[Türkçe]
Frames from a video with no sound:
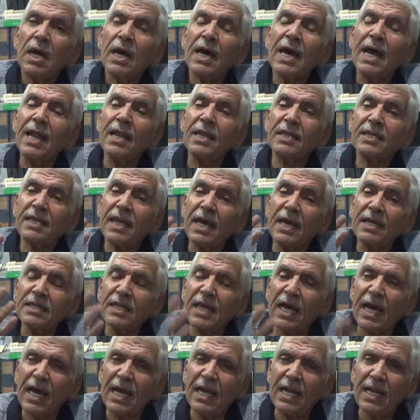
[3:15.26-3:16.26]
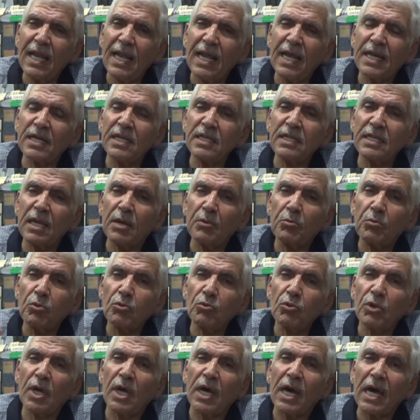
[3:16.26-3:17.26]
el, kendi ellerinde
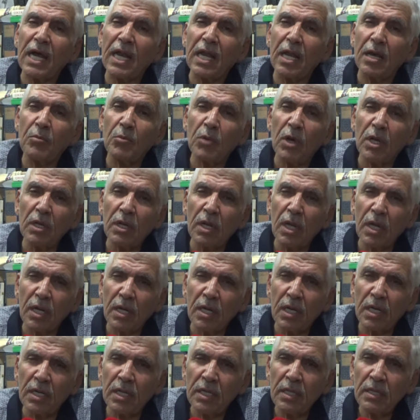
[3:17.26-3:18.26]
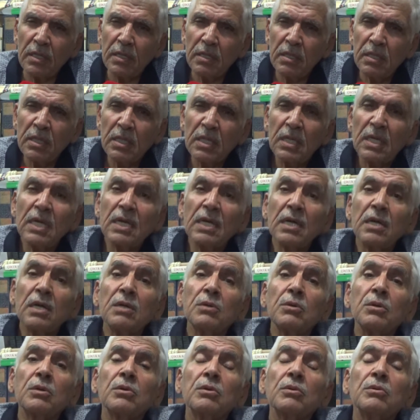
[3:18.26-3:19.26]
bulunan elemanları
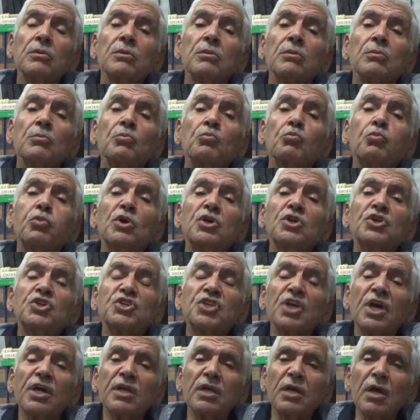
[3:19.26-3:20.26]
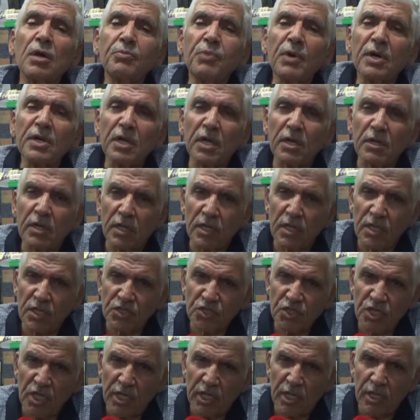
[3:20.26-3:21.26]
bu işleri yapan
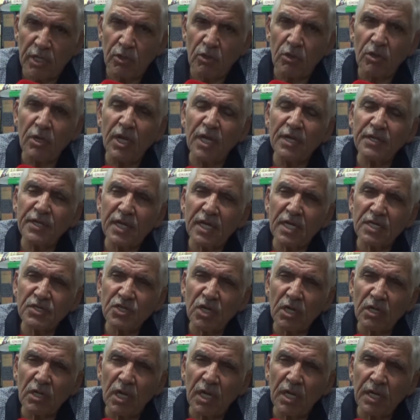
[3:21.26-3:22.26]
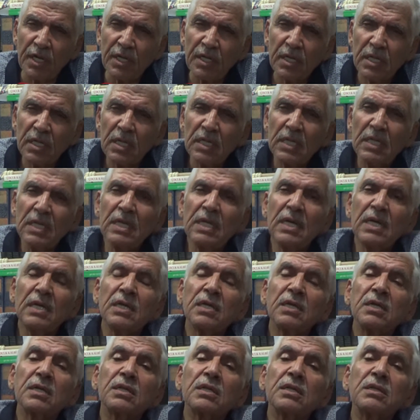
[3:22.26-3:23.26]
arkadaşlara yönlendirecekler.
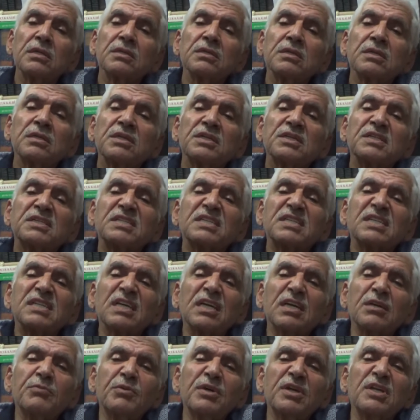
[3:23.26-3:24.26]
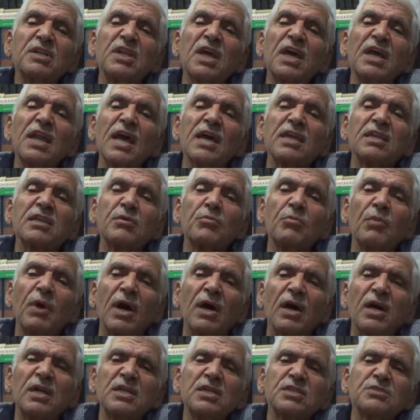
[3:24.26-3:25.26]
Sıkı bir denetim
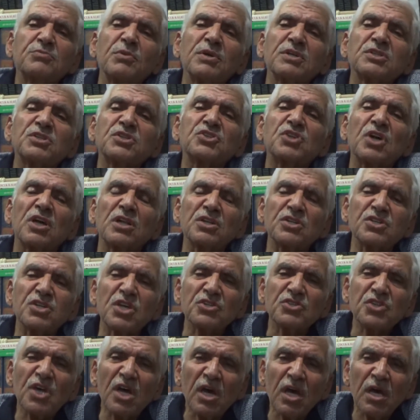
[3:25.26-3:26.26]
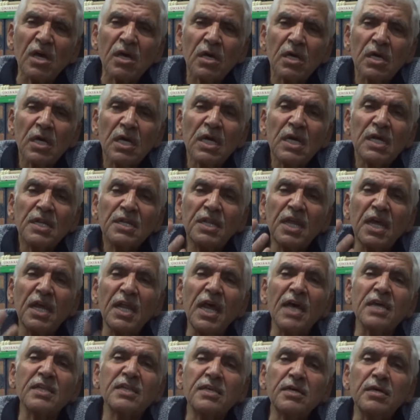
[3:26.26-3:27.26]
mekanizması çalışacak.
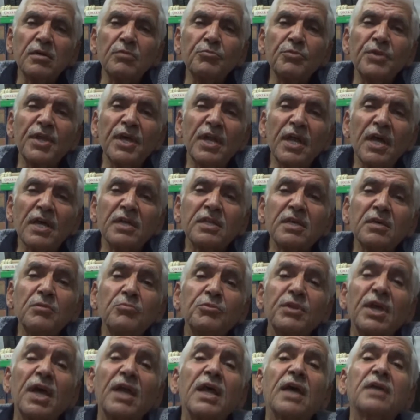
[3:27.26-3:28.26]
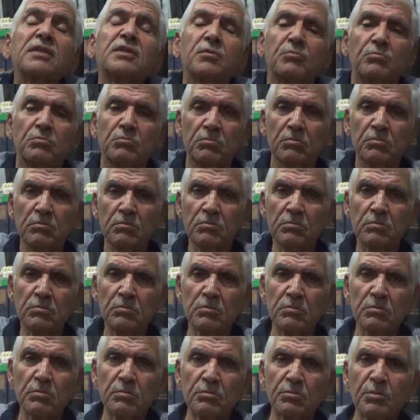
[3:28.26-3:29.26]
Denetim, denetim, denetim.
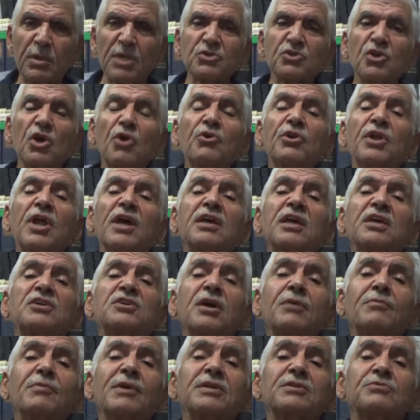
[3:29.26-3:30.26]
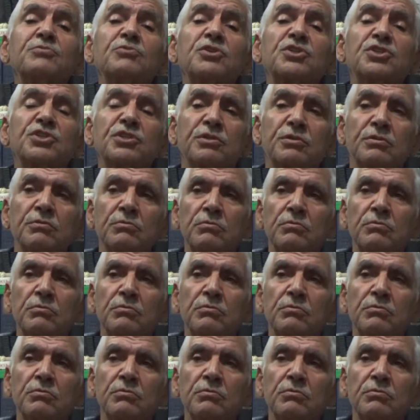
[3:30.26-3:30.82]
Başka önüne geçemez bu işin.